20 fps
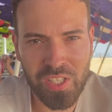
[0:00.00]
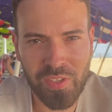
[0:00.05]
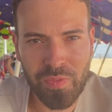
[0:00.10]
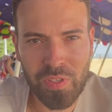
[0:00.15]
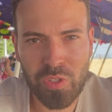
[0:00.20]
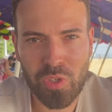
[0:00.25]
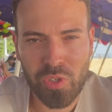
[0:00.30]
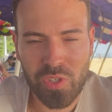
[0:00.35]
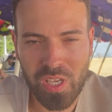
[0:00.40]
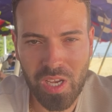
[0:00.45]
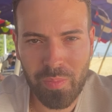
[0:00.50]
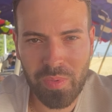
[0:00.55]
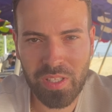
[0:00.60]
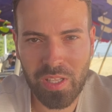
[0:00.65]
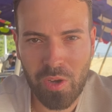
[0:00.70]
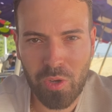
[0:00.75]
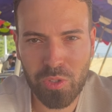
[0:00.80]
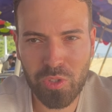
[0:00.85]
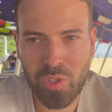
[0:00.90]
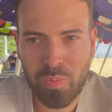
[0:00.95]
sind wir zusammen
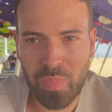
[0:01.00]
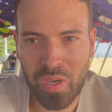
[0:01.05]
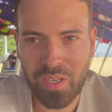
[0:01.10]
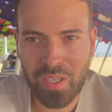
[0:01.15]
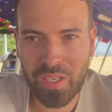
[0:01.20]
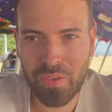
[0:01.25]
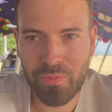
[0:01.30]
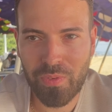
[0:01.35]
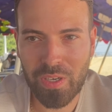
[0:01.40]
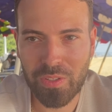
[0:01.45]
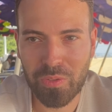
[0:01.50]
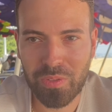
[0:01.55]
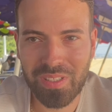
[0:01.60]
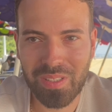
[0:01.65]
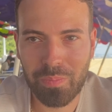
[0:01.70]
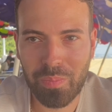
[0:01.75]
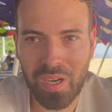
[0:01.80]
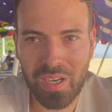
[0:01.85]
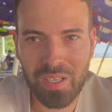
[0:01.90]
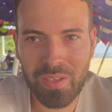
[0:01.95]
auch zur Bank gefahren und
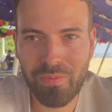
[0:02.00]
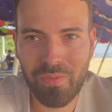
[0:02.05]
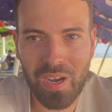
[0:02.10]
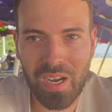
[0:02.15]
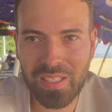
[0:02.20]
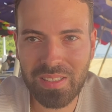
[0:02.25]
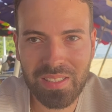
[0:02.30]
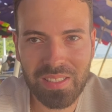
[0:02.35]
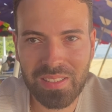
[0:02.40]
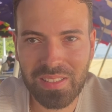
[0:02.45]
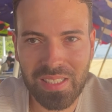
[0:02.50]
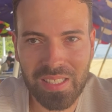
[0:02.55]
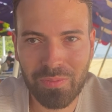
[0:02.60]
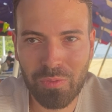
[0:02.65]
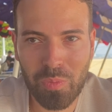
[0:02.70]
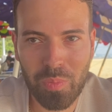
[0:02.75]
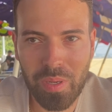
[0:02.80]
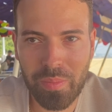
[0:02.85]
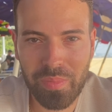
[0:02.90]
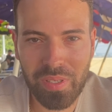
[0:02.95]
die Bank war nicht
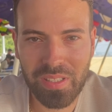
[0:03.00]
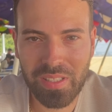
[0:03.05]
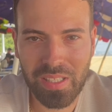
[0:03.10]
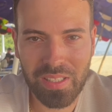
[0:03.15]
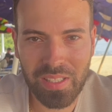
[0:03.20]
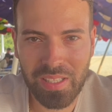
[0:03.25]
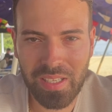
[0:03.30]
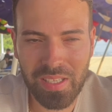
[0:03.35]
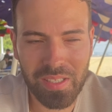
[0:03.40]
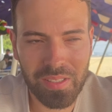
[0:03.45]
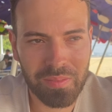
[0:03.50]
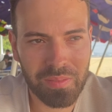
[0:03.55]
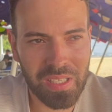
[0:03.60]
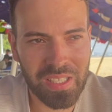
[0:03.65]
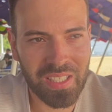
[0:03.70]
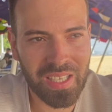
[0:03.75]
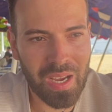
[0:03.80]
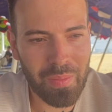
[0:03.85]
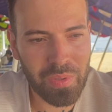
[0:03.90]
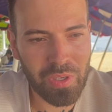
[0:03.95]
irgendwo bei mir in der Nähe.
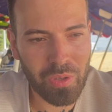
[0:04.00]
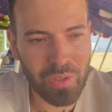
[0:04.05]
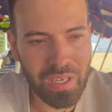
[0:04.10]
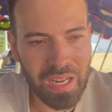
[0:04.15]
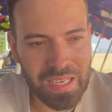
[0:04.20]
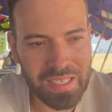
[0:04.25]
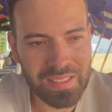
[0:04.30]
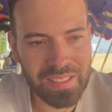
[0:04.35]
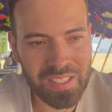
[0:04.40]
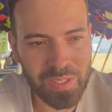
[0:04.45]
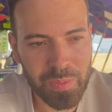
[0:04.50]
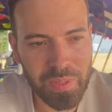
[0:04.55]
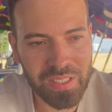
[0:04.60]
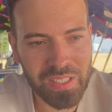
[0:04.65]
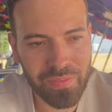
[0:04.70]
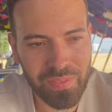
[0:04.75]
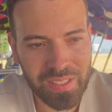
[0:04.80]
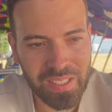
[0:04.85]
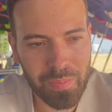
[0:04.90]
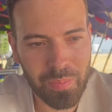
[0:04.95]
Ich kann mich auch leider nicht mehr
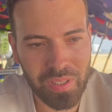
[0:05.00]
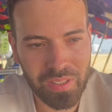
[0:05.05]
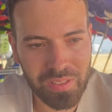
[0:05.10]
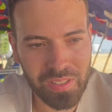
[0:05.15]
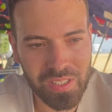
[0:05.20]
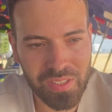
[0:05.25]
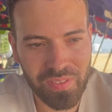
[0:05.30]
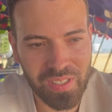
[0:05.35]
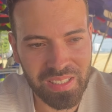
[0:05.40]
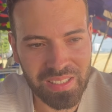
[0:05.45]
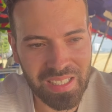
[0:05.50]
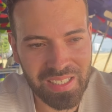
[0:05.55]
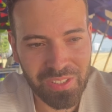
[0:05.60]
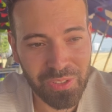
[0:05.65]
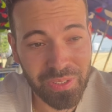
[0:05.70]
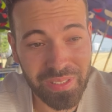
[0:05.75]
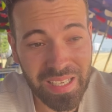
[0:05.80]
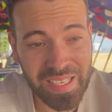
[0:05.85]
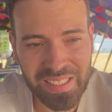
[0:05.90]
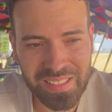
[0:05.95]
erinnern, welche Bank das war. Ich kann
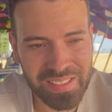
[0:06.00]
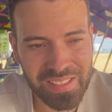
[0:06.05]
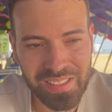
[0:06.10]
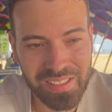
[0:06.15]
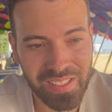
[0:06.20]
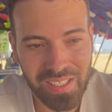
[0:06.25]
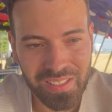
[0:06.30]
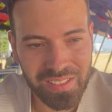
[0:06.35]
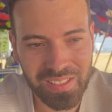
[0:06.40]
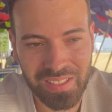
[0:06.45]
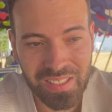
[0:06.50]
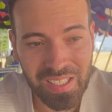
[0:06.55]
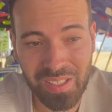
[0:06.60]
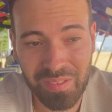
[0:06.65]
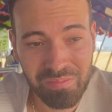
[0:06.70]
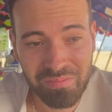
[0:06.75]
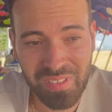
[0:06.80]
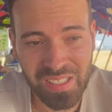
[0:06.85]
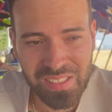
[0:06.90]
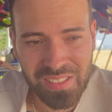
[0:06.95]
euch echt nicht sagen, ich
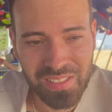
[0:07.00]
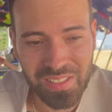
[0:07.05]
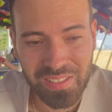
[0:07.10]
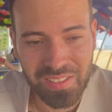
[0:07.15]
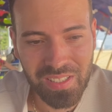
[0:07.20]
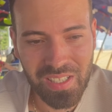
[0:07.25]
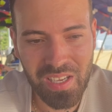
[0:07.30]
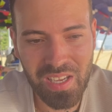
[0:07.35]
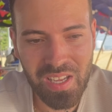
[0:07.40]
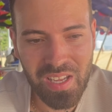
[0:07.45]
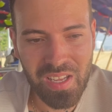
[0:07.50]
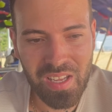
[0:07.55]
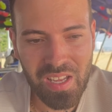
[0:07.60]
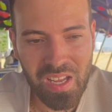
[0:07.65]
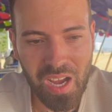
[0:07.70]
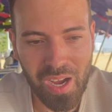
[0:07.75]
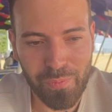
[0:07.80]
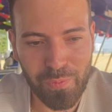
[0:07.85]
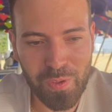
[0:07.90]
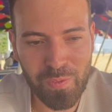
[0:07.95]
weiß nicht.
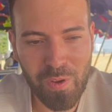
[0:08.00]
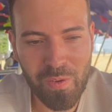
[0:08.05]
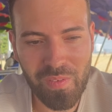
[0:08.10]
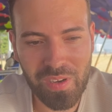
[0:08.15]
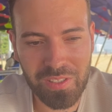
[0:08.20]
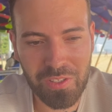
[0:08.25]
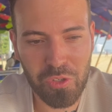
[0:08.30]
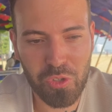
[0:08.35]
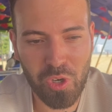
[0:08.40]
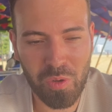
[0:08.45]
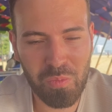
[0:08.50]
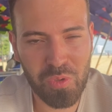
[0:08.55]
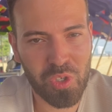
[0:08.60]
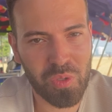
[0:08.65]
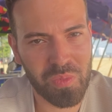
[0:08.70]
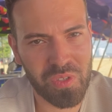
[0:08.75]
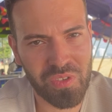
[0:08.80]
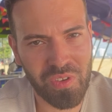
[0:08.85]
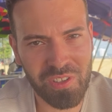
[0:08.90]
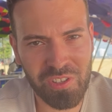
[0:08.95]
Auf jeden Fall waren das schon
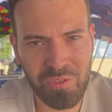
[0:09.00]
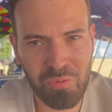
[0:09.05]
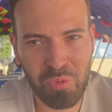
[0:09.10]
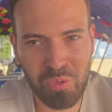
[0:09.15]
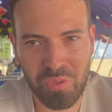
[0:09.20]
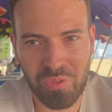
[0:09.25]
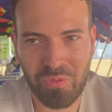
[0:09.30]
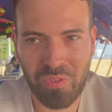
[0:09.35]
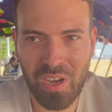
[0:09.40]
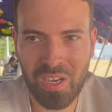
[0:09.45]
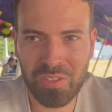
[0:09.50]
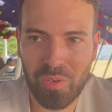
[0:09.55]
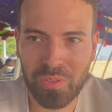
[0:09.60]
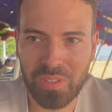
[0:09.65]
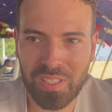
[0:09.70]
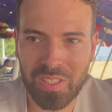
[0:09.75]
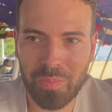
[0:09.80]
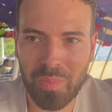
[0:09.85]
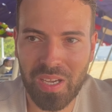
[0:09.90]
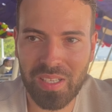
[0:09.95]
bestimmt 20 Minuten Fahrt. Und
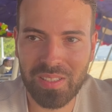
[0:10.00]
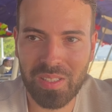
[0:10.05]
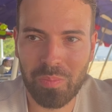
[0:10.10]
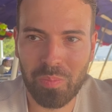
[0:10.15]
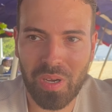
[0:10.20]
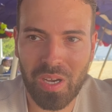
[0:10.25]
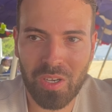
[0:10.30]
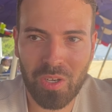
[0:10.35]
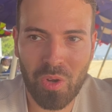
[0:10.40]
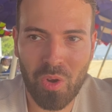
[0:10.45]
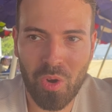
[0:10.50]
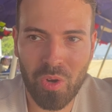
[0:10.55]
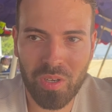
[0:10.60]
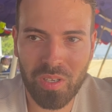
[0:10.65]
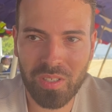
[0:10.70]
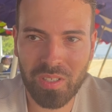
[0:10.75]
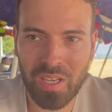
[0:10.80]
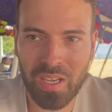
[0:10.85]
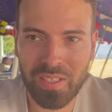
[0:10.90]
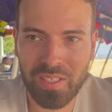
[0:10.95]
ich meine, in
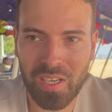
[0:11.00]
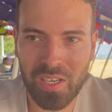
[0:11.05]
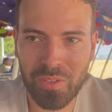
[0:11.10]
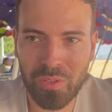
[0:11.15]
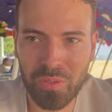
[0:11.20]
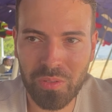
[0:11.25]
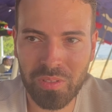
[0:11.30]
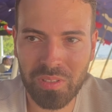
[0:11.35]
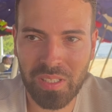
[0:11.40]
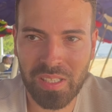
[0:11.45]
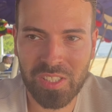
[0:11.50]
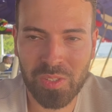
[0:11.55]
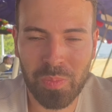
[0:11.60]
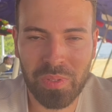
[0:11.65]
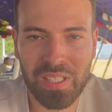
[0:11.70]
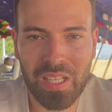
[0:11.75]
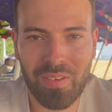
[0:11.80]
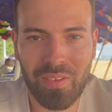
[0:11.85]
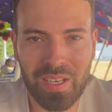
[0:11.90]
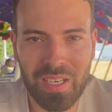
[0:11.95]
Bangkok, keine Ahnung, jetzt
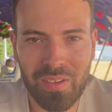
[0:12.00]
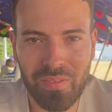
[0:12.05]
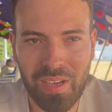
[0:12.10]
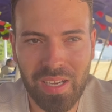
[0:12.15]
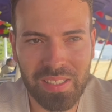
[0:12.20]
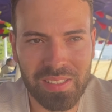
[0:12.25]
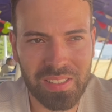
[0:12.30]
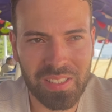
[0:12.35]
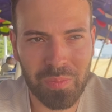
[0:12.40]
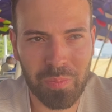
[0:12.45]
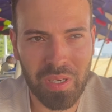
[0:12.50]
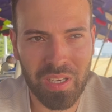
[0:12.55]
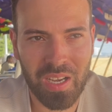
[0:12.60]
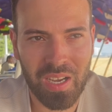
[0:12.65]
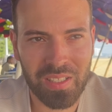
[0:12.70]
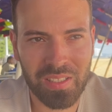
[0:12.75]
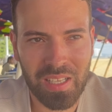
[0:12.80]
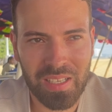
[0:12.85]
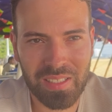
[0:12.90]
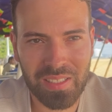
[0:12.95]
mittlerweile weiß ich, man
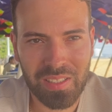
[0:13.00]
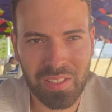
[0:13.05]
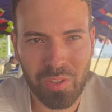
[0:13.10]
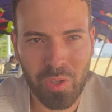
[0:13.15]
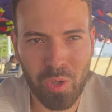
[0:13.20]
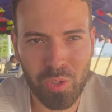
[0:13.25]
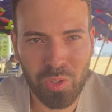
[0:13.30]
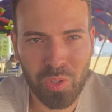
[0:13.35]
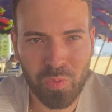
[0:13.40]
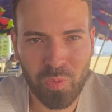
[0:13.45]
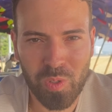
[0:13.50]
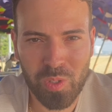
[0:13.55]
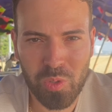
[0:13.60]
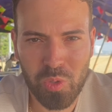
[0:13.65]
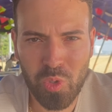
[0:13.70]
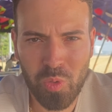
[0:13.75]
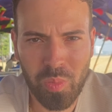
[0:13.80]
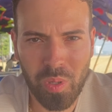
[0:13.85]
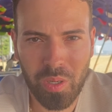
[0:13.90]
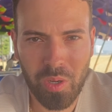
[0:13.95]
kann eigentlich ein Konto
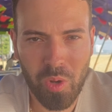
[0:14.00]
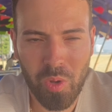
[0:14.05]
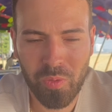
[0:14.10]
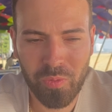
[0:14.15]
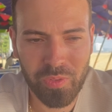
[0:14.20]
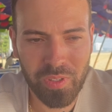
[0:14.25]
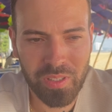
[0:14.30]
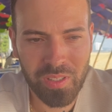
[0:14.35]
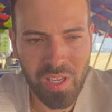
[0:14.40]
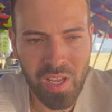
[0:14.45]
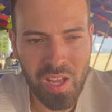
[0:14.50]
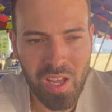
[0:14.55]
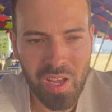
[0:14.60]
fast überall eröffnen.